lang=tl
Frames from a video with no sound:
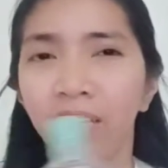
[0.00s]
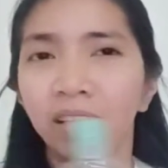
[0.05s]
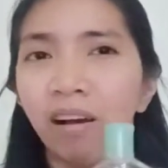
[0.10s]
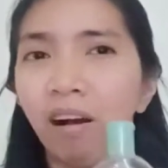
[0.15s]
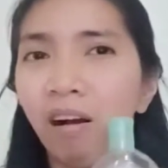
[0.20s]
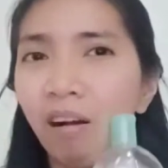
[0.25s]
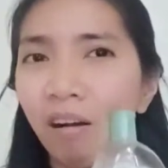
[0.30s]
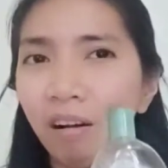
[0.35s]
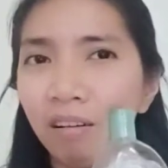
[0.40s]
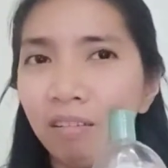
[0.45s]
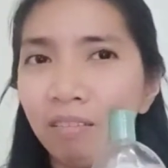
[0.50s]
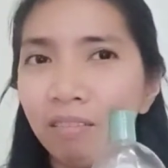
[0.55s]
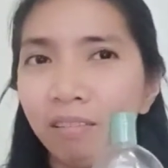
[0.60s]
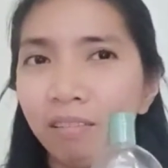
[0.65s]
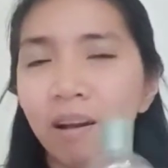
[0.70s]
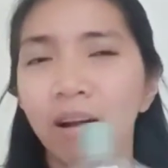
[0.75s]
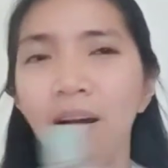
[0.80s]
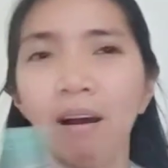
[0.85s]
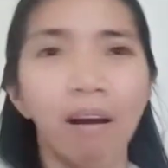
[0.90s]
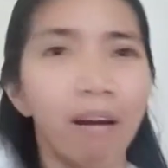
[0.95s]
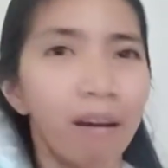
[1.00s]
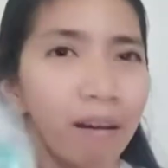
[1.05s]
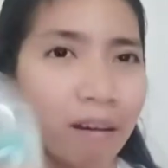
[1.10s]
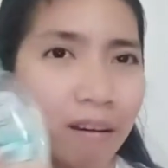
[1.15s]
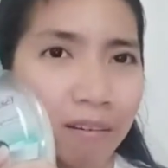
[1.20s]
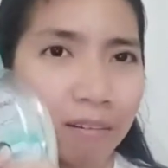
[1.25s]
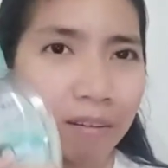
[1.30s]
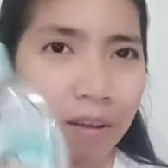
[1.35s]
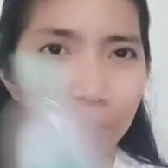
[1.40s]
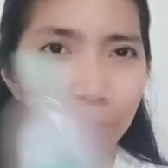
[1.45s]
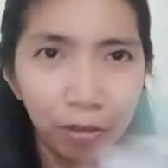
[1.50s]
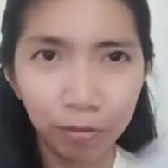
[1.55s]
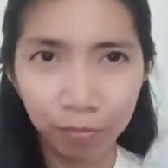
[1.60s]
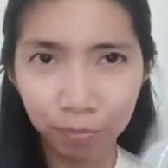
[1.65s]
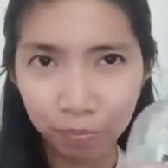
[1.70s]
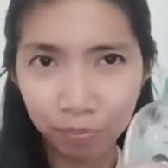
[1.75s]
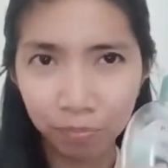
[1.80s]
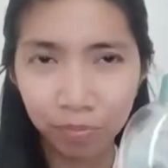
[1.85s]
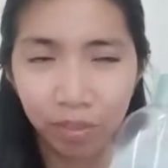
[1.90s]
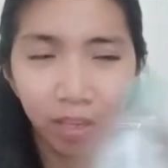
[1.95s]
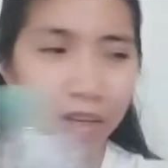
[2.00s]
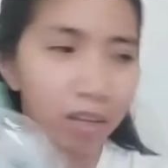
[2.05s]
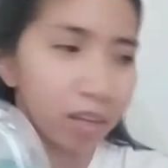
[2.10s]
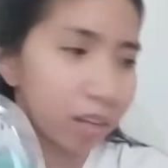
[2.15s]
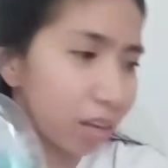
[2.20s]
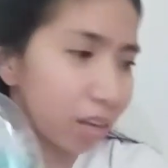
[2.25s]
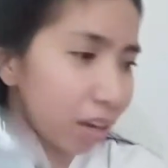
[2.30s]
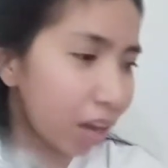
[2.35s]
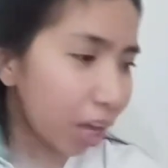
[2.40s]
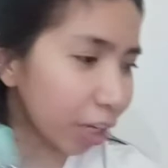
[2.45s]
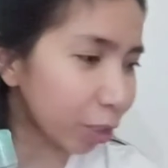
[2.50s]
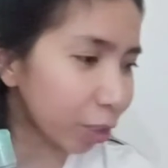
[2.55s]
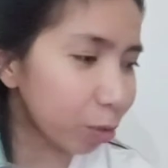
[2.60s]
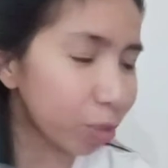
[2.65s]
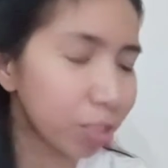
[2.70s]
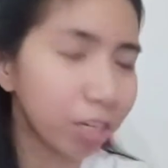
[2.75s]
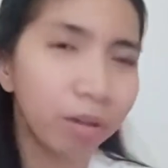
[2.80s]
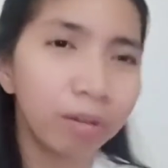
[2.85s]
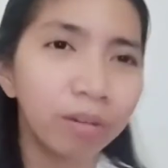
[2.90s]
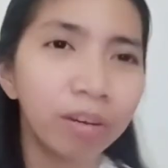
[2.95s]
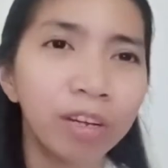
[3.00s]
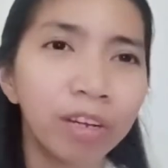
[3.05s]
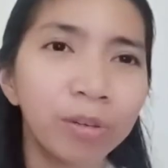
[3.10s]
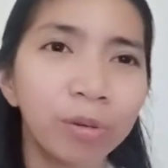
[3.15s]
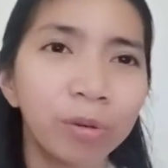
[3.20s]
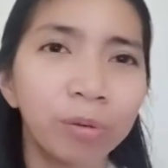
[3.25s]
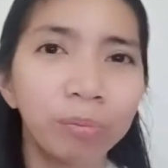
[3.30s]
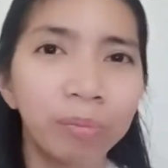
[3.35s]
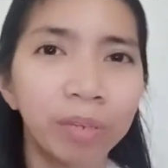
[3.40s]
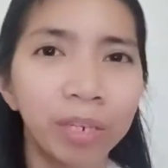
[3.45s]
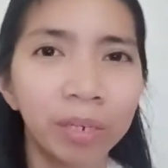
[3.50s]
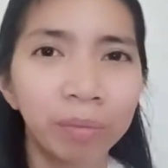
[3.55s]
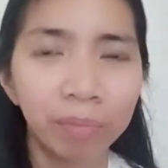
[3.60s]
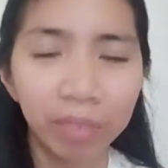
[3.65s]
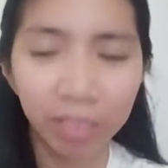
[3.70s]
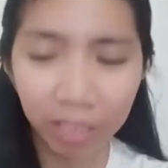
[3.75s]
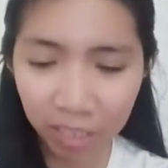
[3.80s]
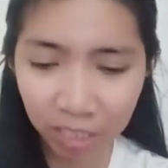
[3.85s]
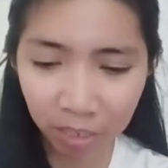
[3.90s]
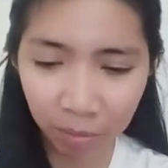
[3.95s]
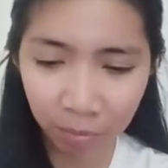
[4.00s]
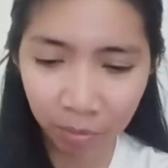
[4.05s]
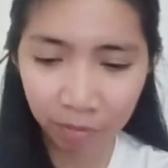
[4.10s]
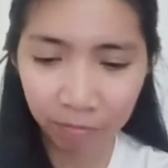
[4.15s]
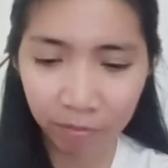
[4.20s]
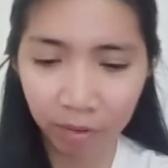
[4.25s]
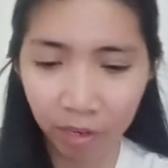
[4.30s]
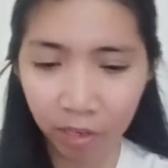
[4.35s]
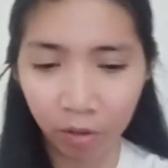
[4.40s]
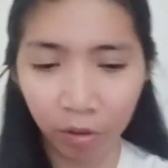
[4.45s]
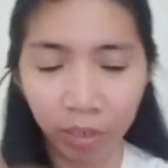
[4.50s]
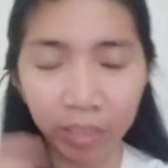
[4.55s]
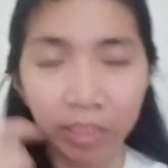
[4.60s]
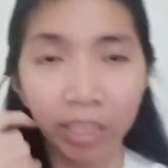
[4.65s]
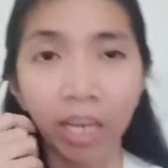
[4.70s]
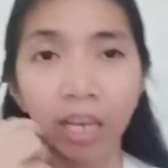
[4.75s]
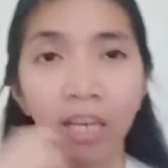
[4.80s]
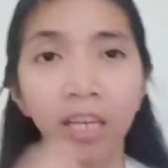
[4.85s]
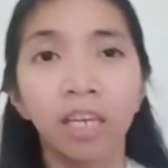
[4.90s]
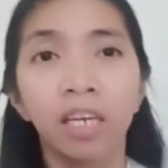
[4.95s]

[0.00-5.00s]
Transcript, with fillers: Oh, oh lagi ko siyang, ano, binibida sa mga vlog ko. Hindi.